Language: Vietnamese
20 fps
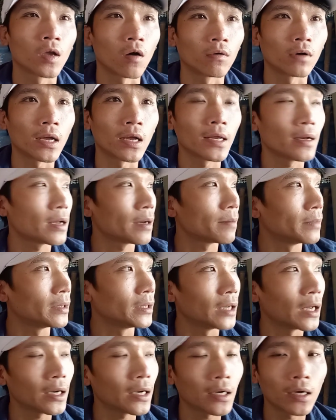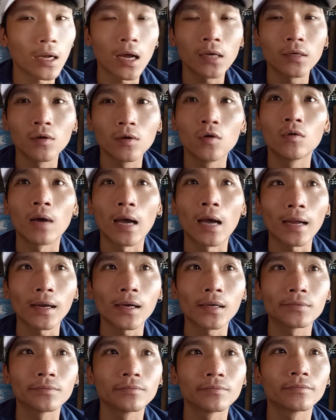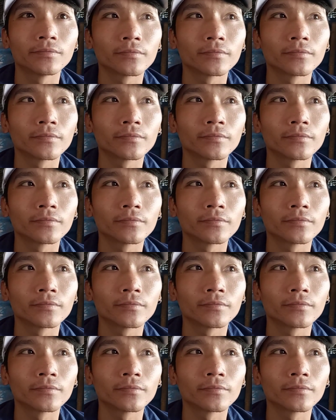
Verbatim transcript: còn đây là mình hết hết luôn án